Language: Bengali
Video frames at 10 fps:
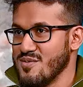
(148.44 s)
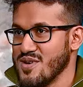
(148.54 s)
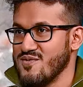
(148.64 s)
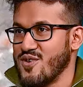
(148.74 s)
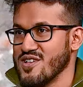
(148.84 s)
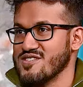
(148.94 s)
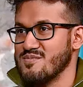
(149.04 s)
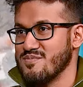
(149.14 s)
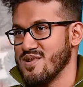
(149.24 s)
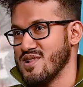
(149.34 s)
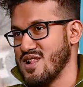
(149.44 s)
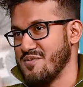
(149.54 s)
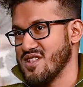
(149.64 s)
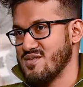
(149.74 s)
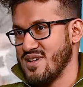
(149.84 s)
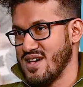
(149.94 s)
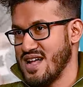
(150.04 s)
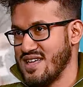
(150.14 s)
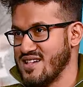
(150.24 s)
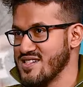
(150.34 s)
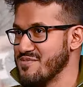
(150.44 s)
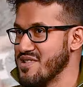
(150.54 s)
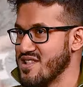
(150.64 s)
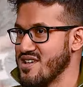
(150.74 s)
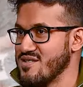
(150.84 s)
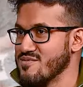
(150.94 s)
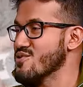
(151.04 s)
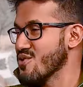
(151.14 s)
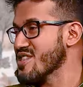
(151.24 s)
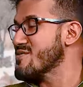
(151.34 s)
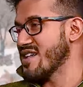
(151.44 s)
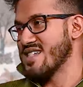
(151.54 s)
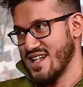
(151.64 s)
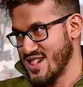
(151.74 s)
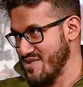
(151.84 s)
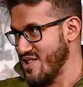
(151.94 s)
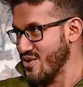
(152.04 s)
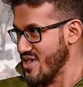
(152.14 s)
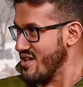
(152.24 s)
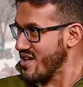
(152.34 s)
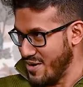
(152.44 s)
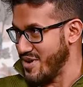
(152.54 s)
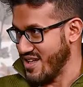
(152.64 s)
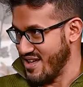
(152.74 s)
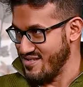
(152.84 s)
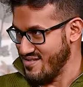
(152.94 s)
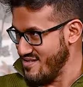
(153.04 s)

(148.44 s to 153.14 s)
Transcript: মানে ফর এক্সাম্পল আমাদের বাড়ির ডাইনিং টেবিলে লোকেদের বাড়ির ডাইনিং টেবিলে লোকেরা খাবার খায়